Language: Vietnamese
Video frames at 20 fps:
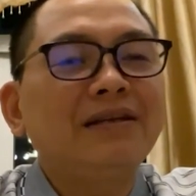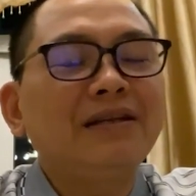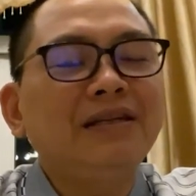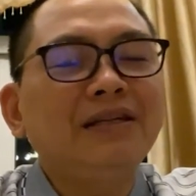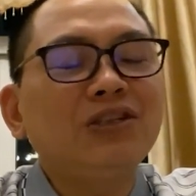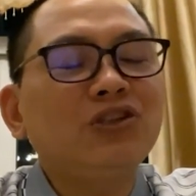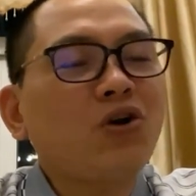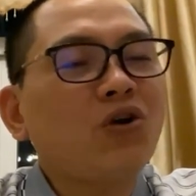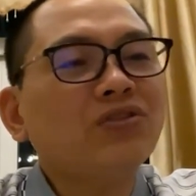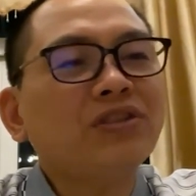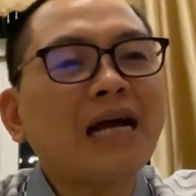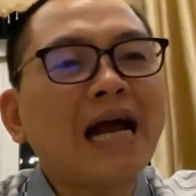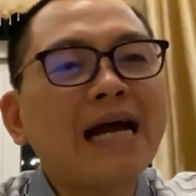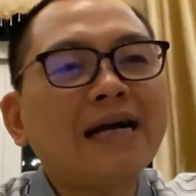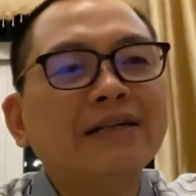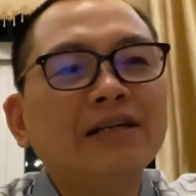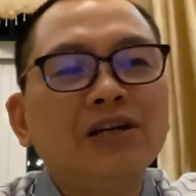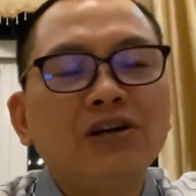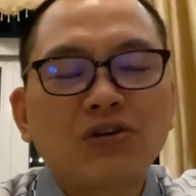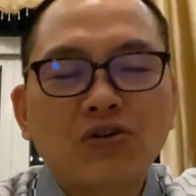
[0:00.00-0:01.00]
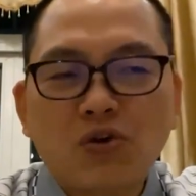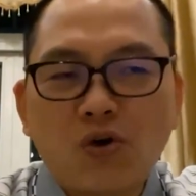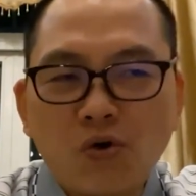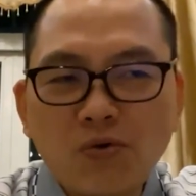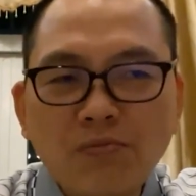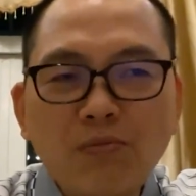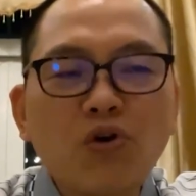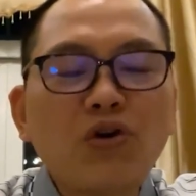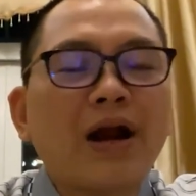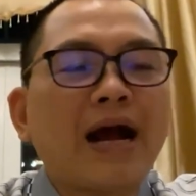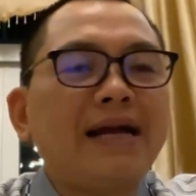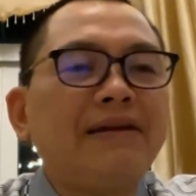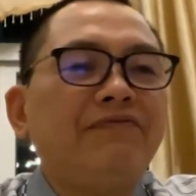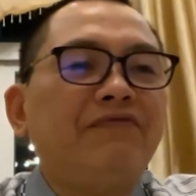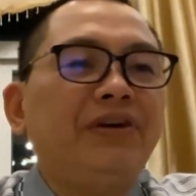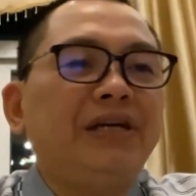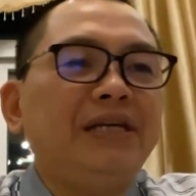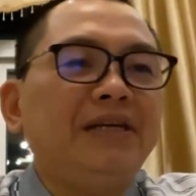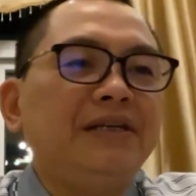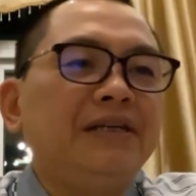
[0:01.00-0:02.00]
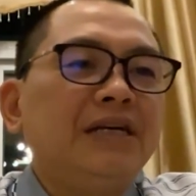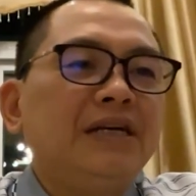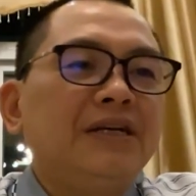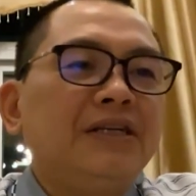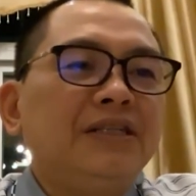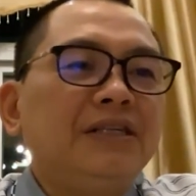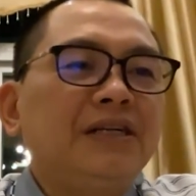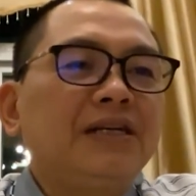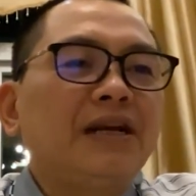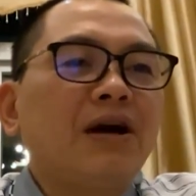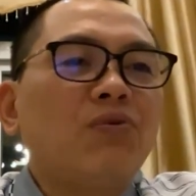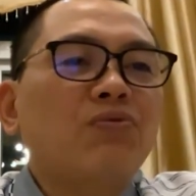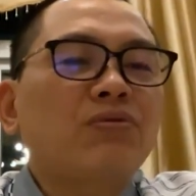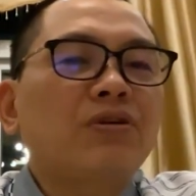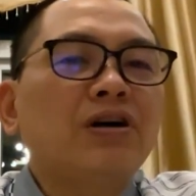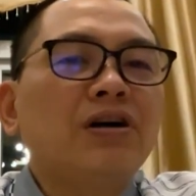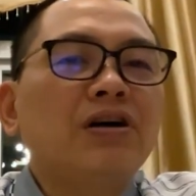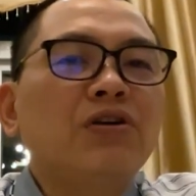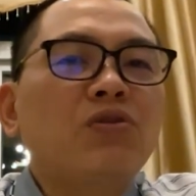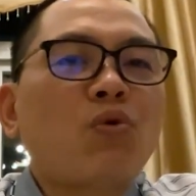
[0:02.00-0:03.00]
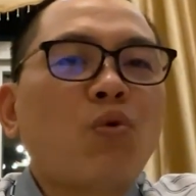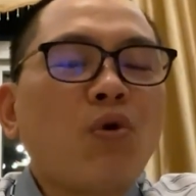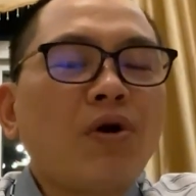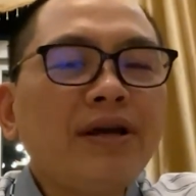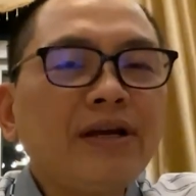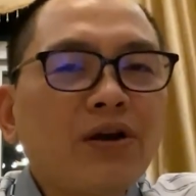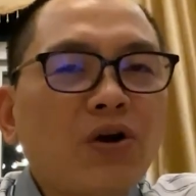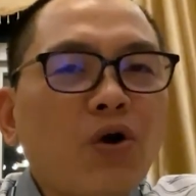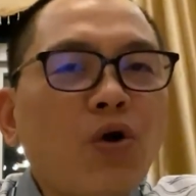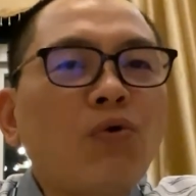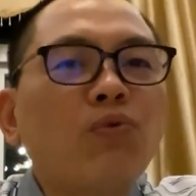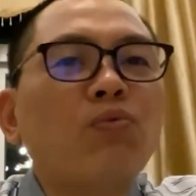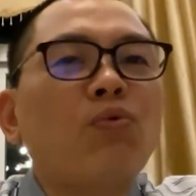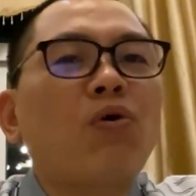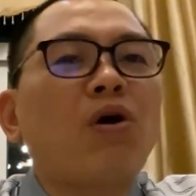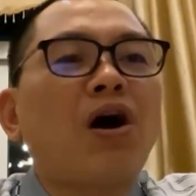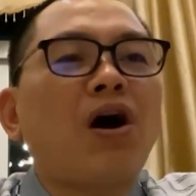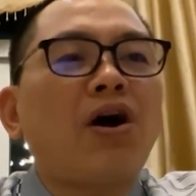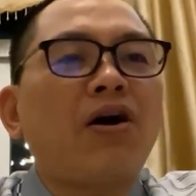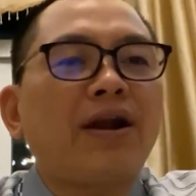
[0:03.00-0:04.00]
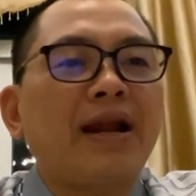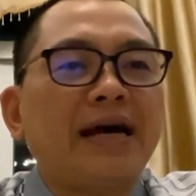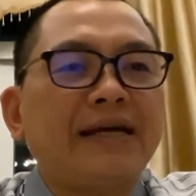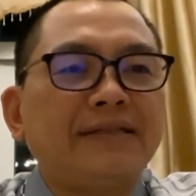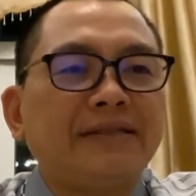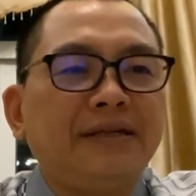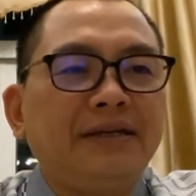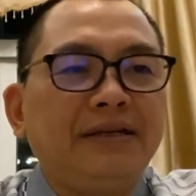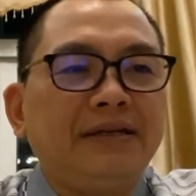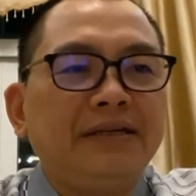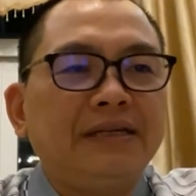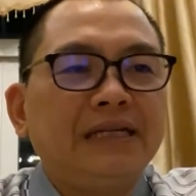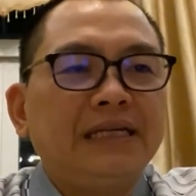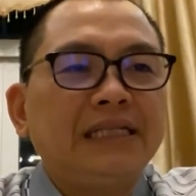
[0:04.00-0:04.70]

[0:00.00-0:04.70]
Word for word: thế thì rõ ràng cùng một hành vi nhưng động cơ cuối cùng của họ là gì